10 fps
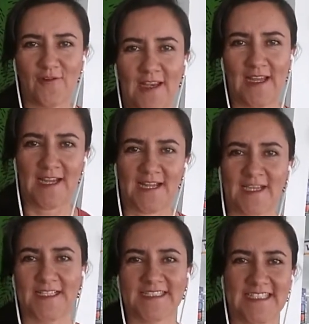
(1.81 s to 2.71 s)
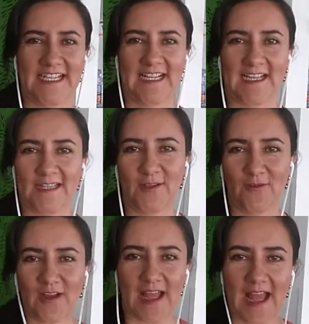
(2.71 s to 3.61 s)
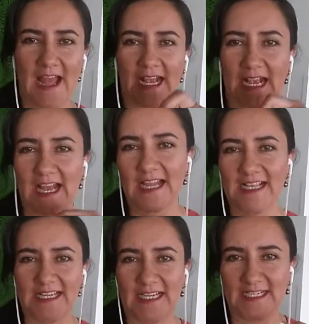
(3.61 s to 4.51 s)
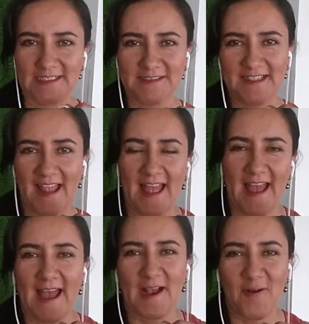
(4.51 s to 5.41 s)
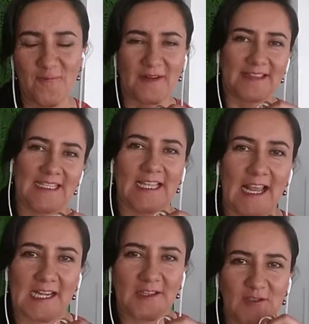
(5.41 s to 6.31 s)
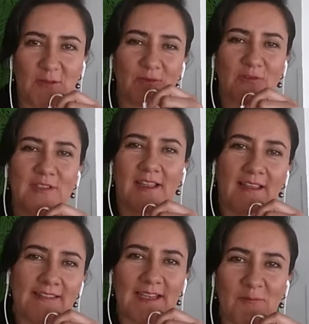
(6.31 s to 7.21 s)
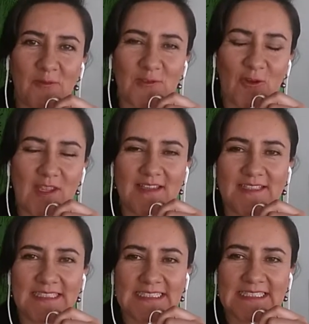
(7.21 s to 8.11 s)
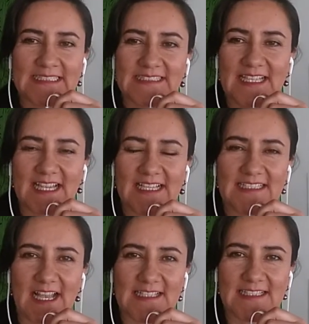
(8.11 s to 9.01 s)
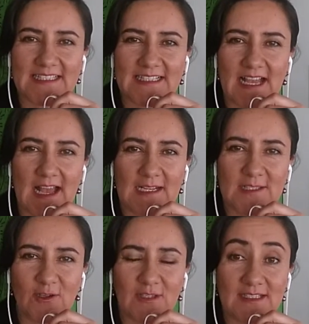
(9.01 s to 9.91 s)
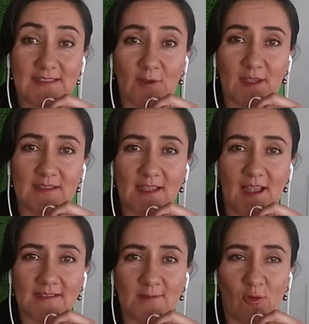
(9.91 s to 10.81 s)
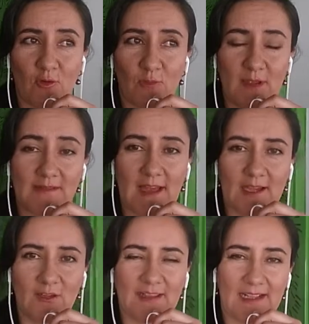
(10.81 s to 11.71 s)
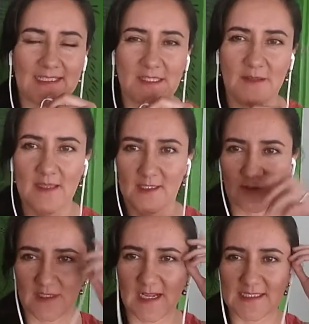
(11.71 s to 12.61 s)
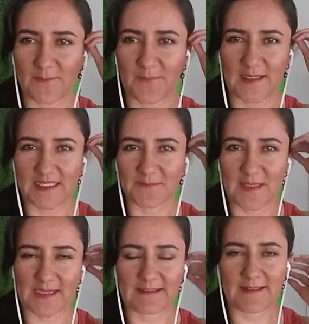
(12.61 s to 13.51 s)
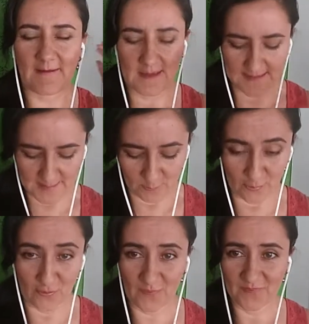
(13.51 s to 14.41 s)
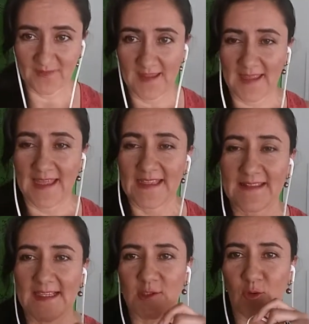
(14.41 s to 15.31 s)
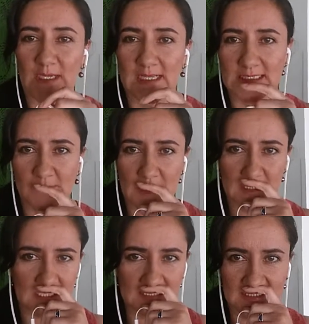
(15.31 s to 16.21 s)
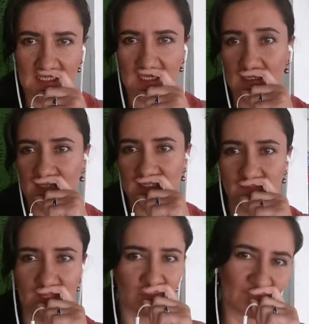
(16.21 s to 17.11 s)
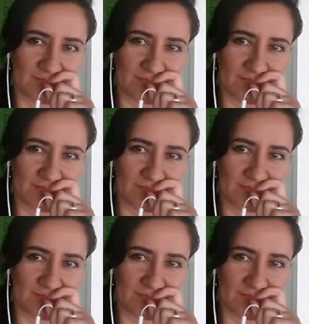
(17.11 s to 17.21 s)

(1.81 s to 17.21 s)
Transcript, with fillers: Hola, llegando a Cali a compartir de la grandiosa oportunidad que tenemos hoy de que seas accionista que seas copropietario, tengas dividendos de las empresas más rentables del mundo. ¿Te suena esa marca que está acá detrás mío?